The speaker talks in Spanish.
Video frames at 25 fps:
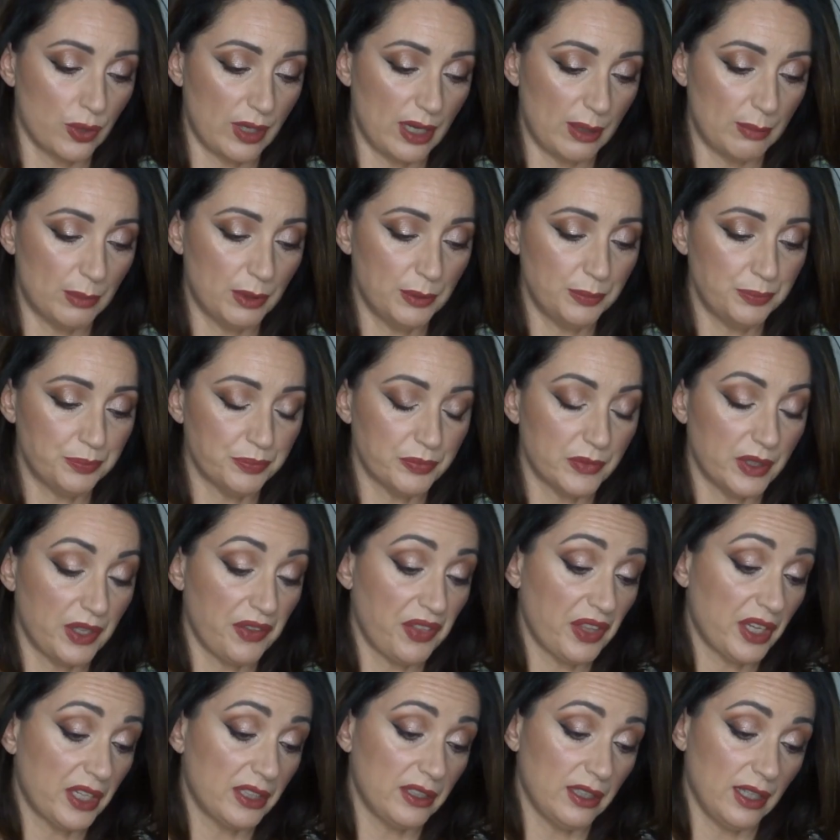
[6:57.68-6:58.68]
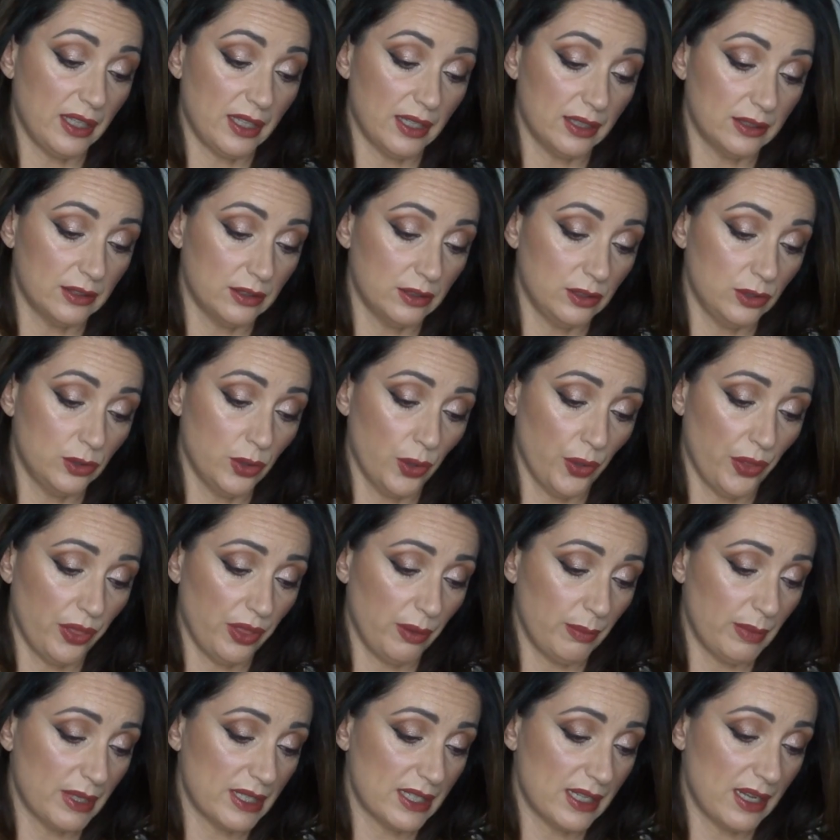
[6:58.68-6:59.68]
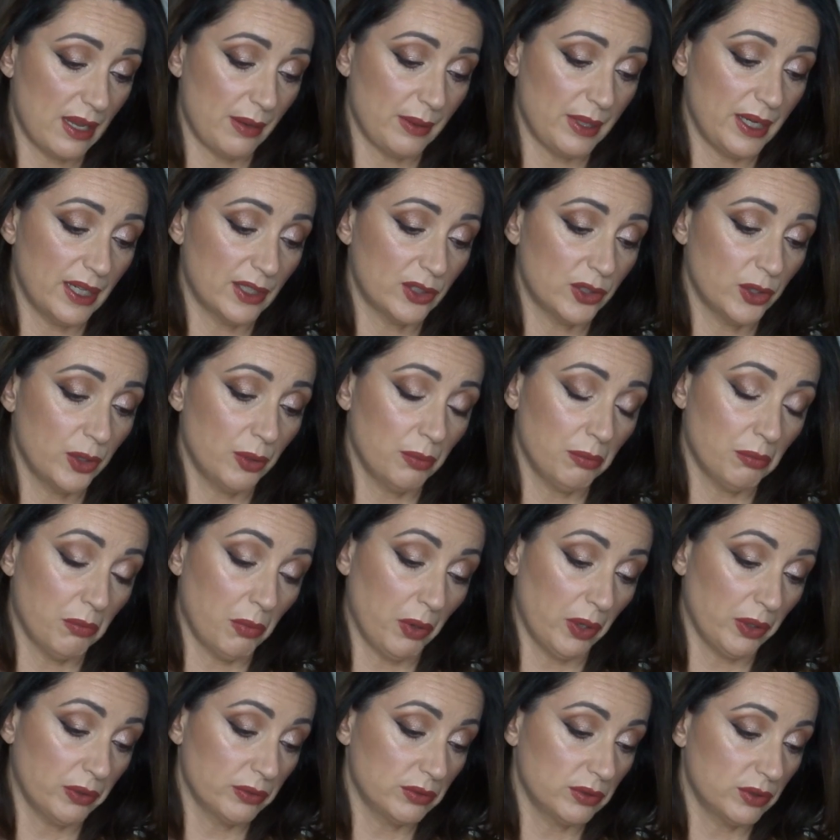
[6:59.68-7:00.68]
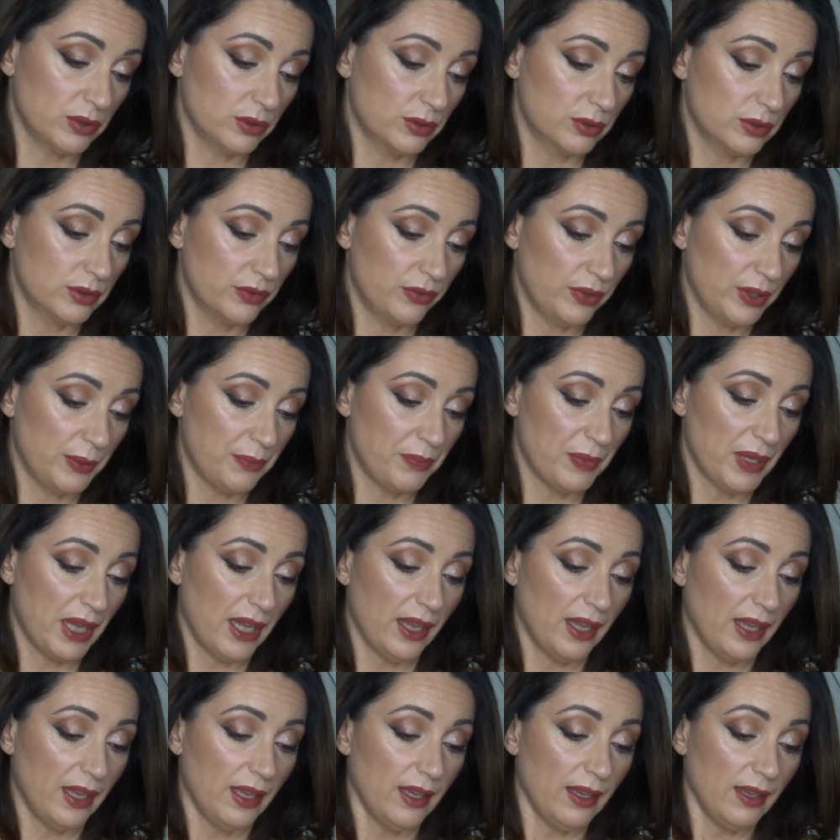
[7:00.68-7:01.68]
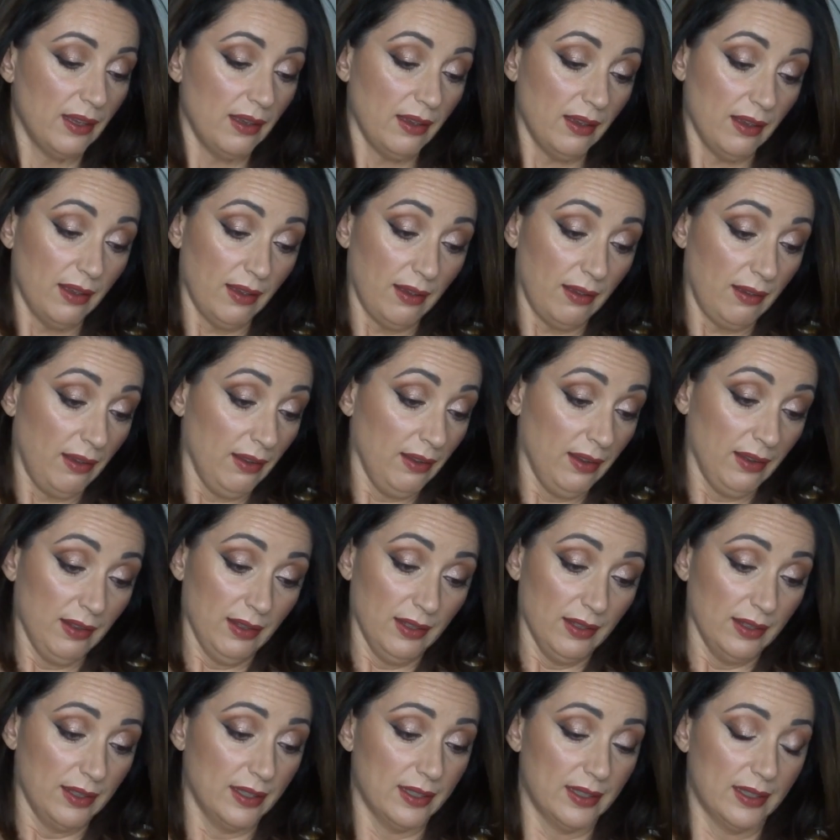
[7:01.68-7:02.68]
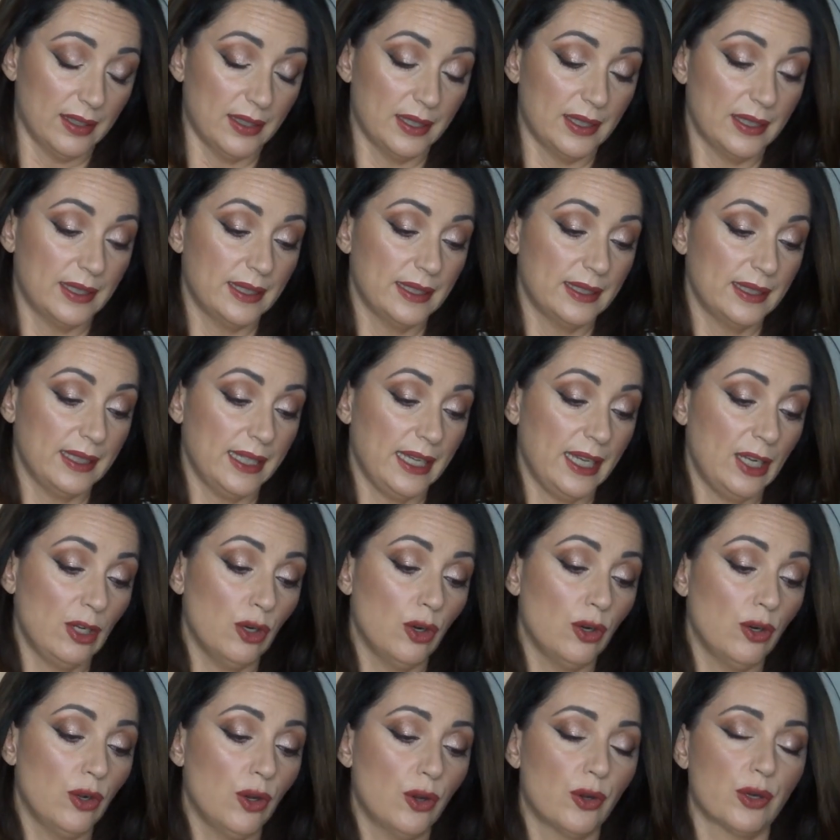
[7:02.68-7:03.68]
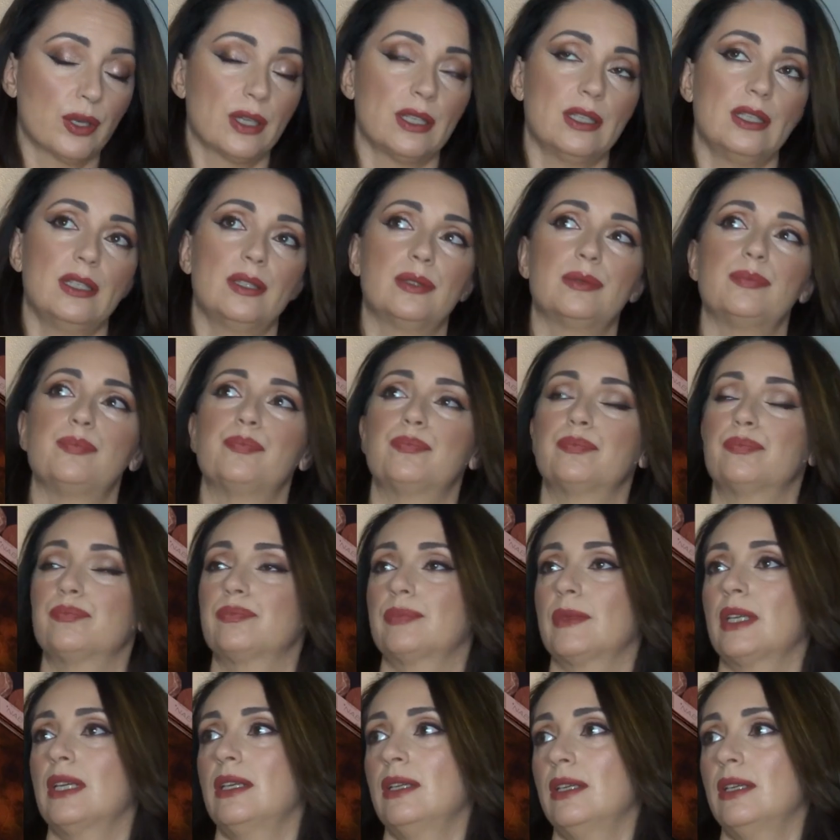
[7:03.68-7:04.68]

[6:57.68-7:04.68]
gramos, dice que indican 12 meses abiertos, bueno, yo en fin... Ah, el olor, em,